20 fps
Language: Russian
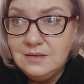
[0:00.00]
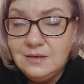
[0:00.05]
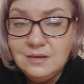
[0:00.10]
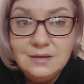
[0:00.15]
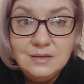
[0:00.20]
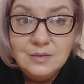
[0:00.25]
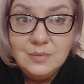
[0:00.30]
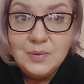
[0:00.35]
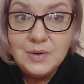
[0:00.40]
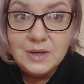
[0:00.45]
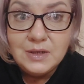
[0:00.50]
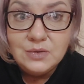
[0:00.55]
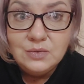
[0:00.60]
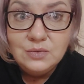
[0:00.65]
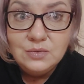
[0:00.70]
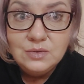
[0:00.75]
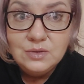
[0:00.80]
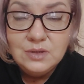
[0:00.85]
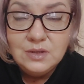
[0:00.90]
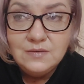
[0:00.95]
э,
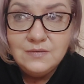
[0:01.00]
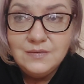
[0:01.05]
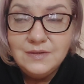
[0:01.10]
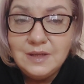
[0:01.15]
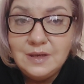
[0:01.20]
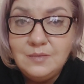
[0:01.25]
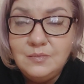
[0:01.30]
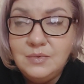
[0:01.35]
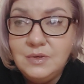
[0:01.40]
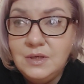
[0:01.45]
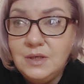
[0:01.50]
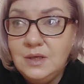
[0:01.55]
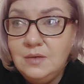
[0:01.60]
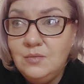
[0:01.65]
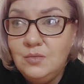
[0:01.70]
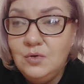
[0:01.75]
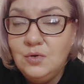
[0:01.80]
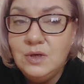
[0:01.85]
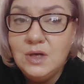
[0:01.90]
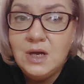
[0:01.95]
продуктов, там и
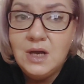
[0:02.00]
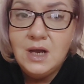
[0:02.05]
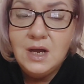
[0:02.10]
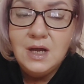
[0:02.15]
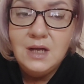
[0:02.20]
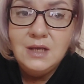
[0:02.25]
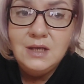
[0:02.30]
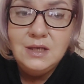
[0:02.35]
мука,